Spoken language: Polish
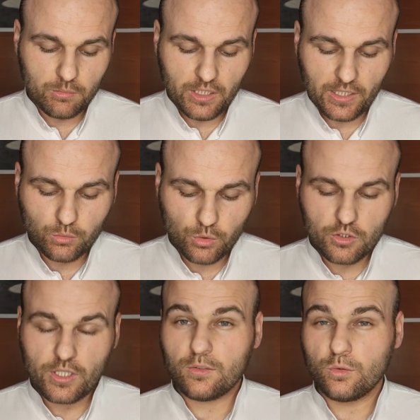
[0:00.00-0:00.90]
jak dużo
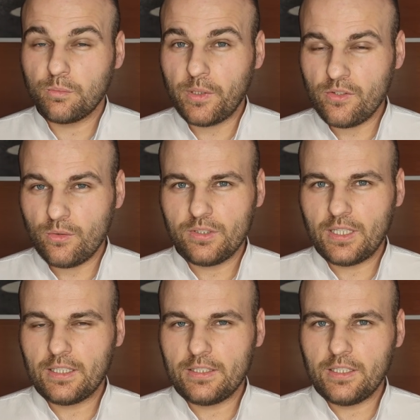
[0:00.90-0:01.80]
czasu spędził za
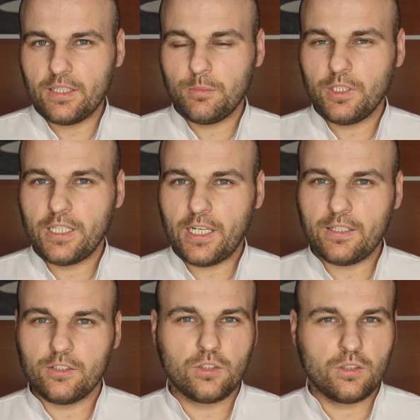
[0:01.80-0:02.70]
Danielem
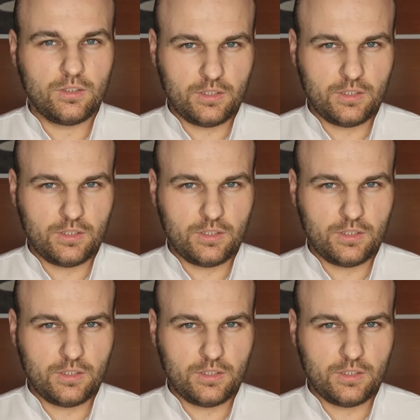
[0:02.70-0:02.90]
Ricardo.